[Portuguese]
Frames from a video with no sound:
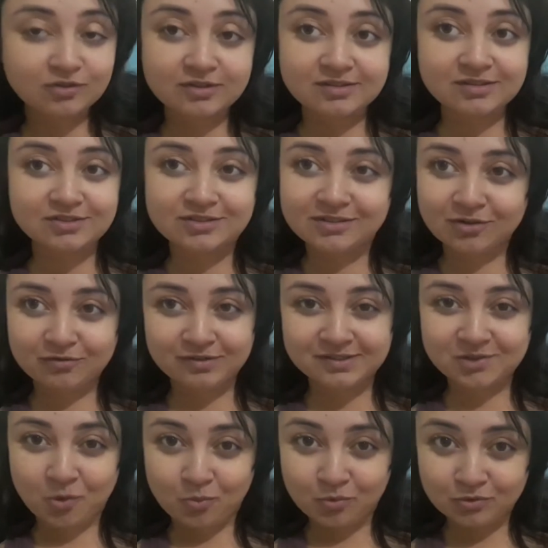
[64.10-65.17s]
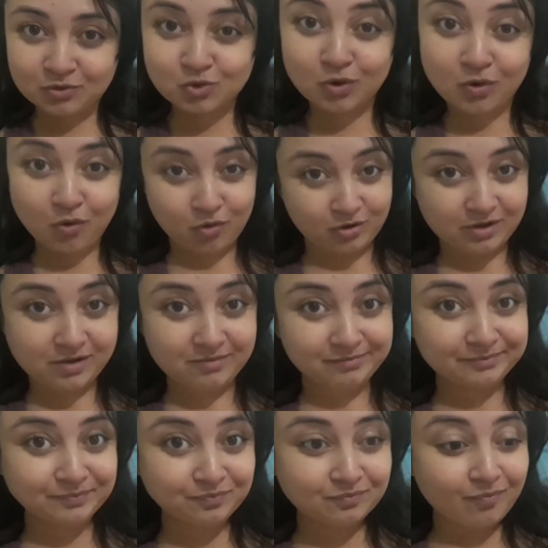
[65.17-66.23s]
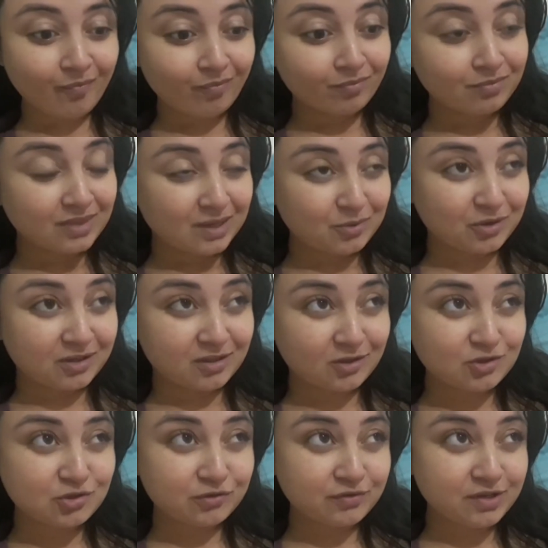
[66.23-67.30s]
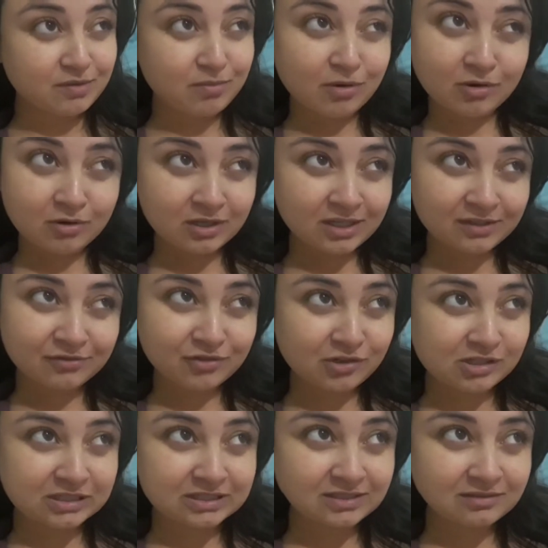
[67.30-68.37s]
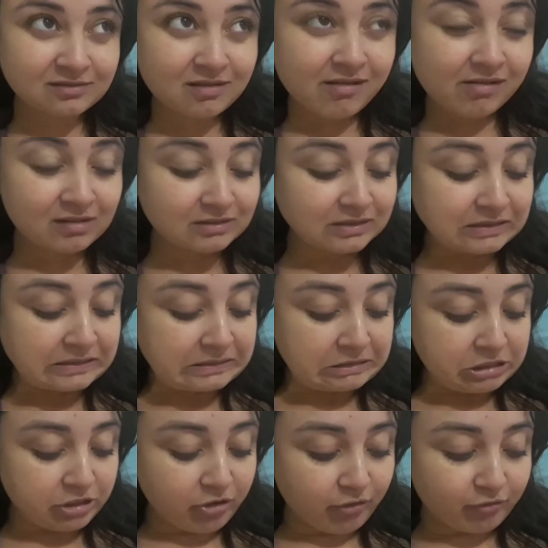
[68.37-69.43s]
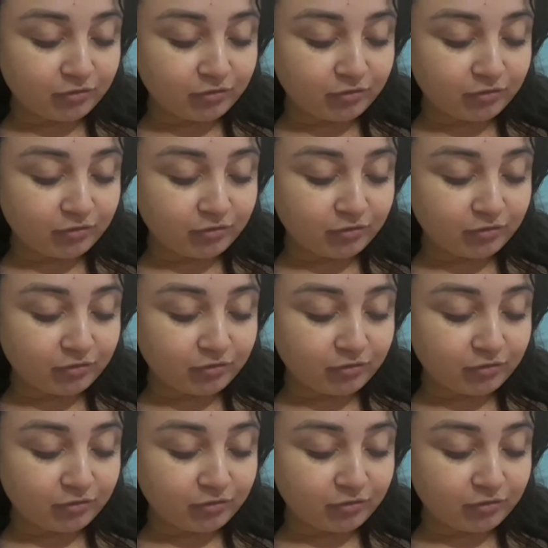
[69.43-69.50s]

Eu decidi não fazer almoço agora. Porque tá uma chuvinha boa lá fora. E eu